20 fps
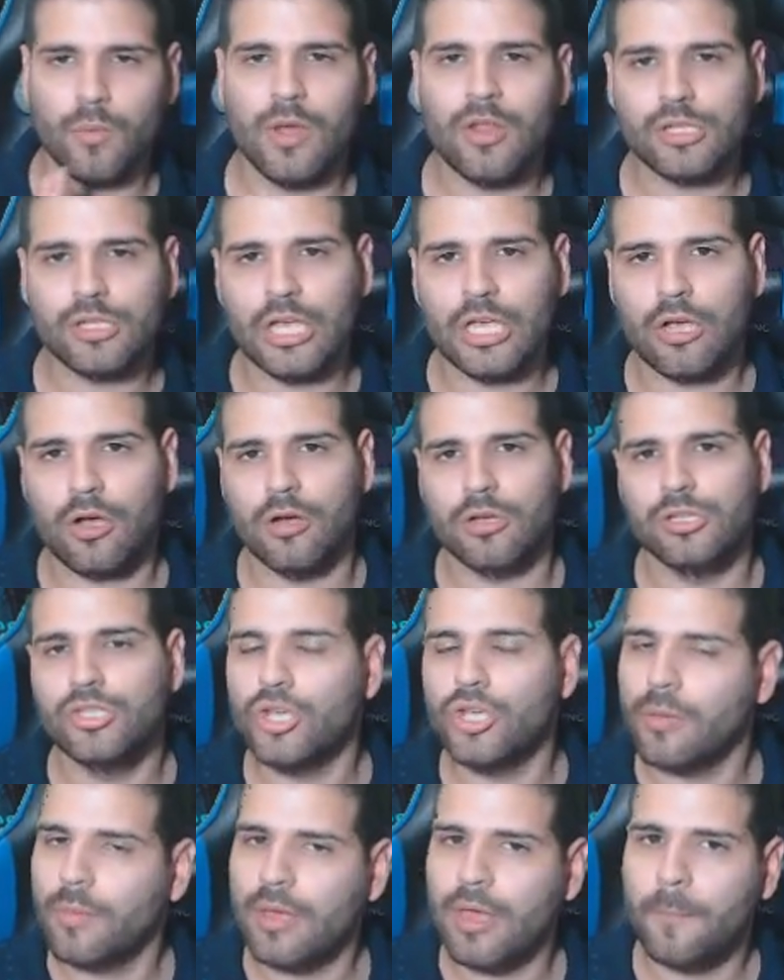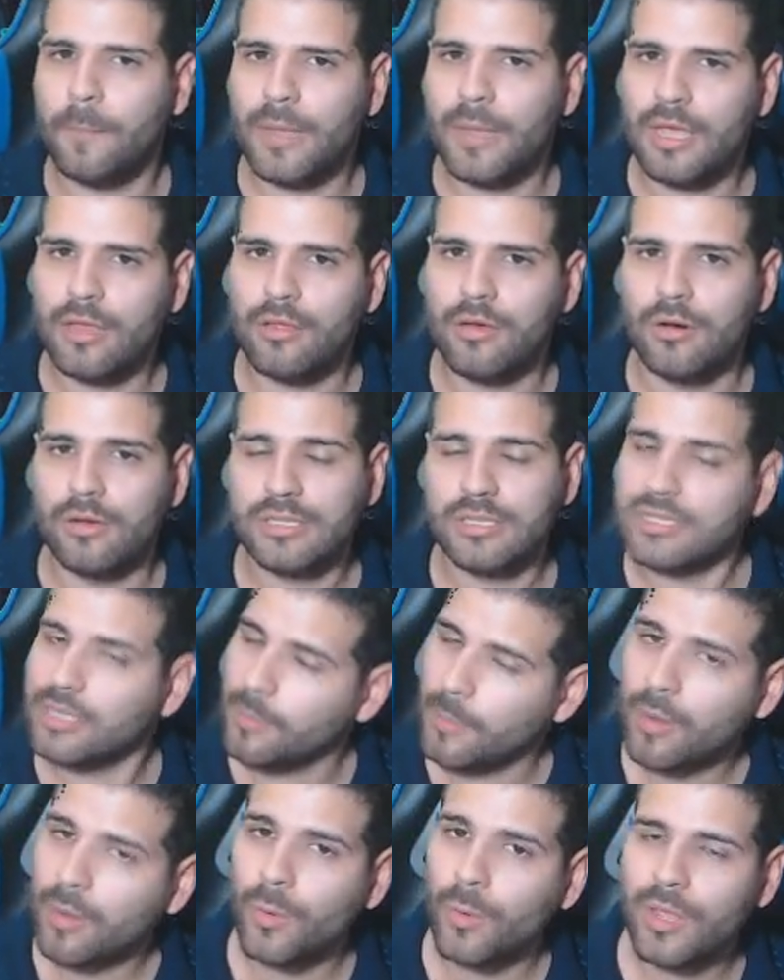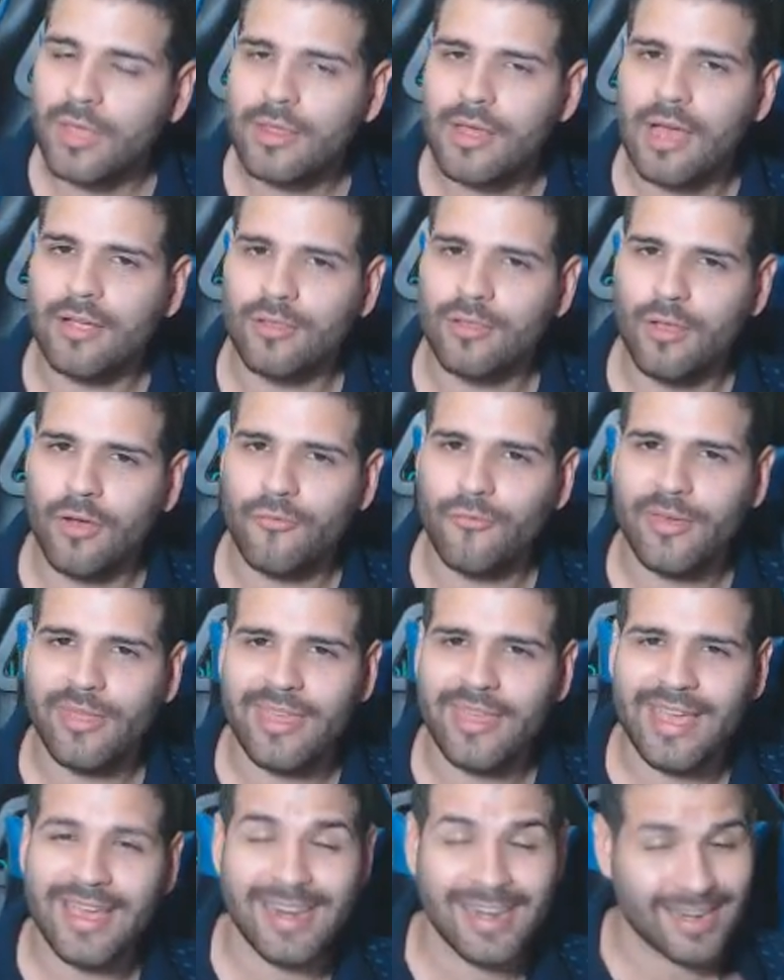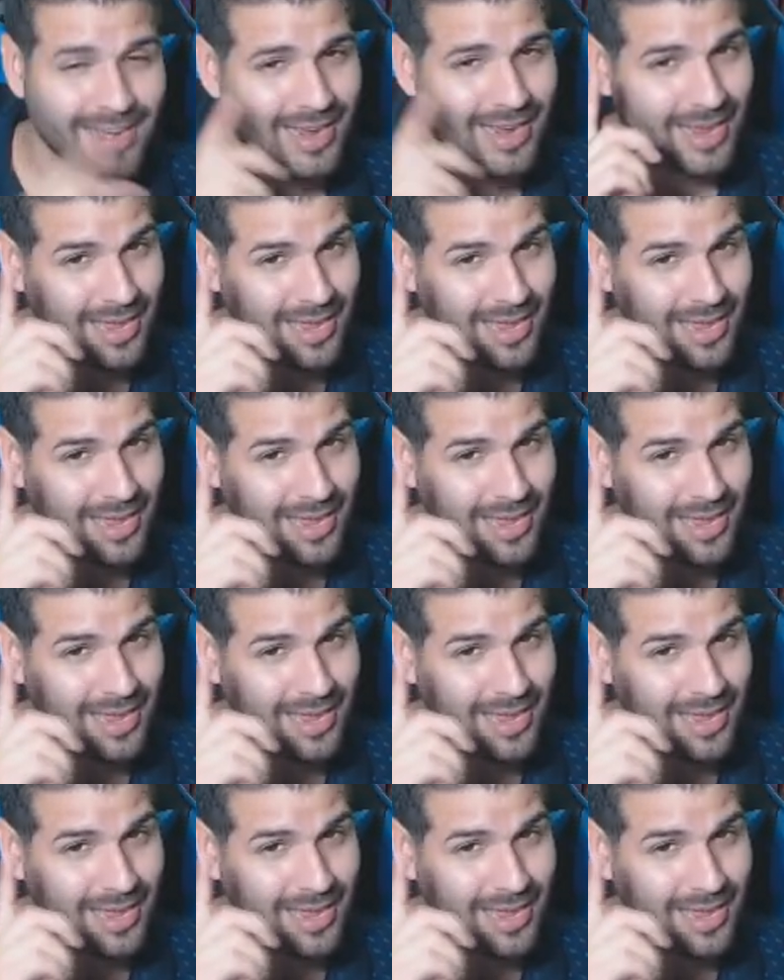Bueno chicos, yo me despido, se me cuidan, no feden,